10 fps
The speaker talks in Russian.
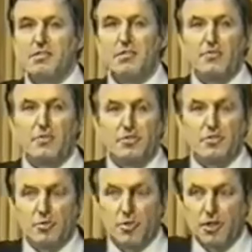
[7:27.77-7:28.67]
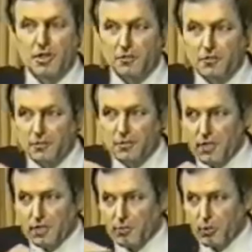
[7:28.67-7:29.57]
Мы с вами живем
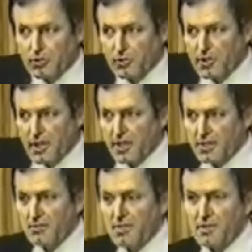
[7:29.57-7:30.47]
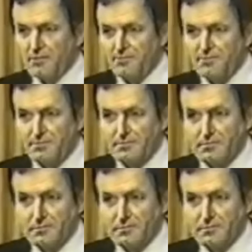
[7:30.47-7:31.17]
в сверхплотном материальном мире.